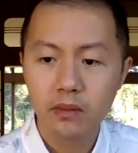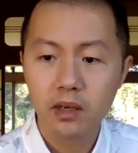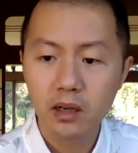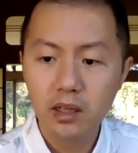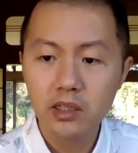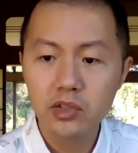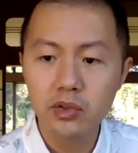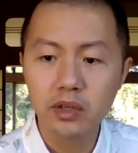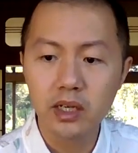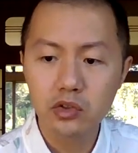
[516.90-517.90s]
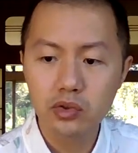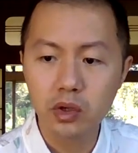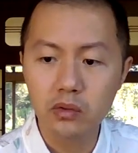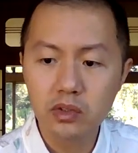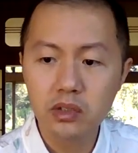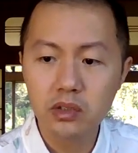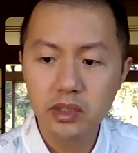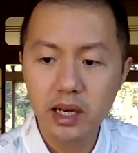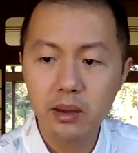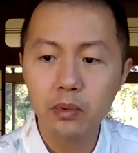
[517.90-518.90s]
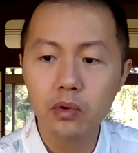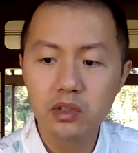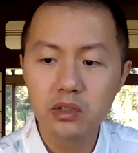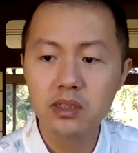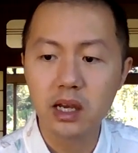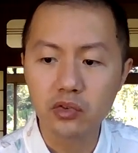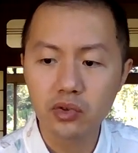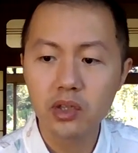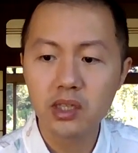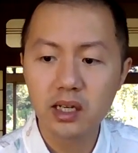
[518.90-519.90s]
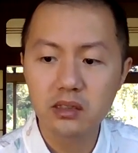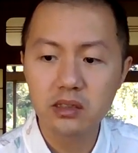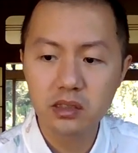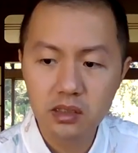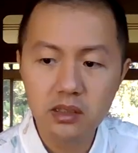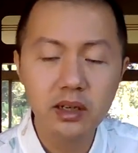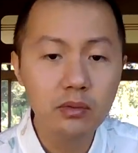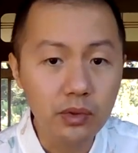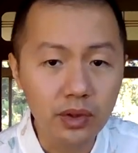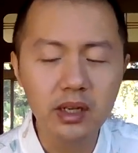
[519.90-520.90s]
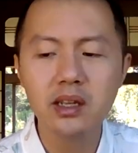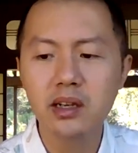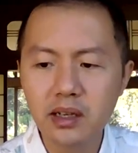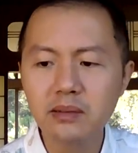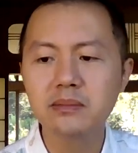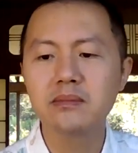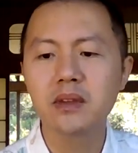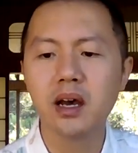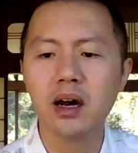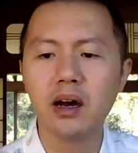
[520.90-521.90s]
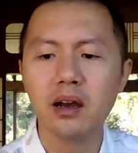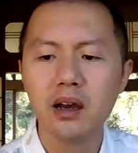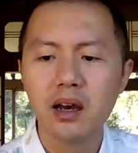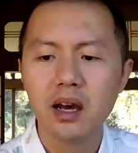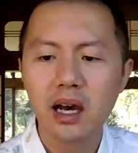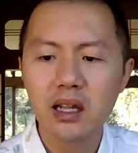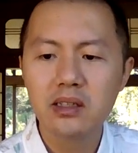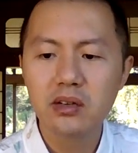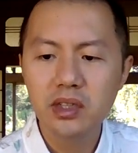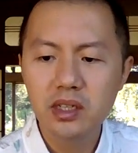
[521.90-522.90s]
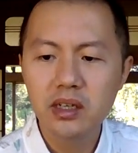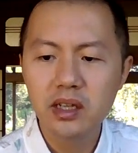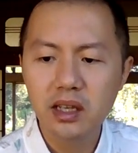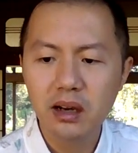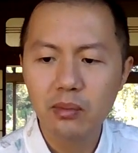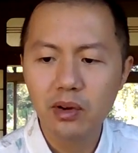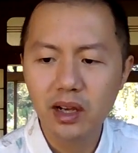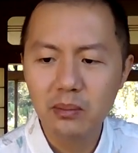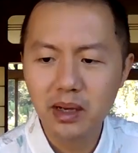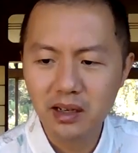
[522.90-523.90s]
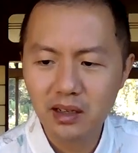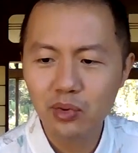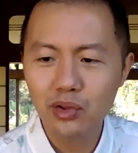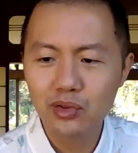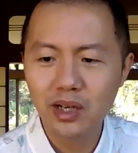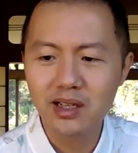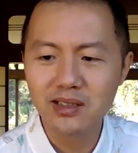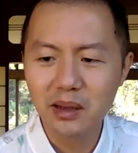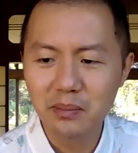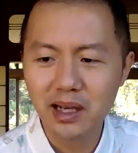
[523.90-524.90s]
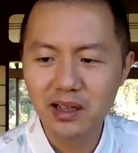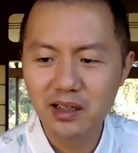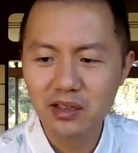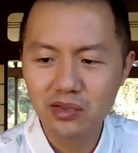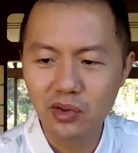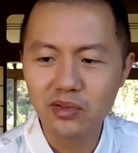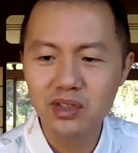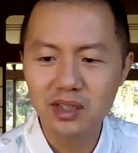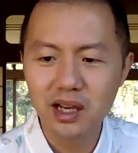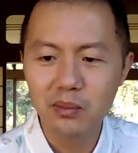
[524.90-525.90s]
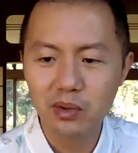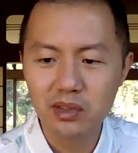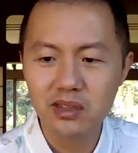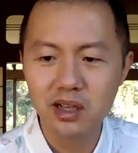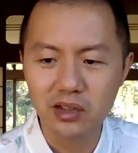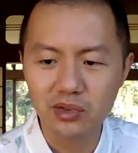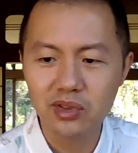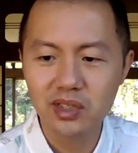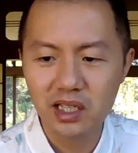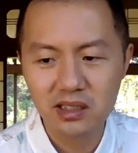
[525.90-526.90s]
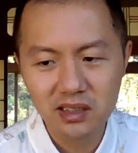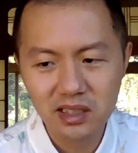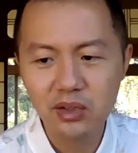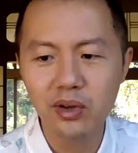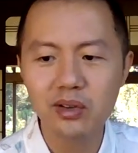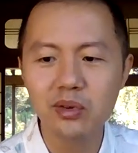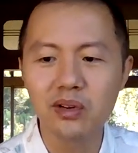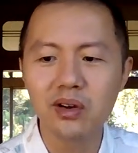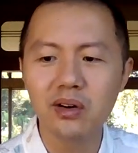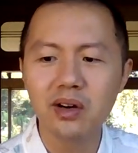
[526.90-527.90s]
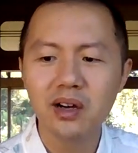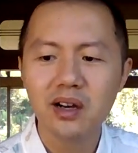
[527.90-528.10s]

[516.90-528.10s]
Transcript: 二零一九年熟食鸭脖市场均价是四点五元一根啊。按照一根鸭脖两百克推算，三百克的熟食鸭脖市场均价是七元左右，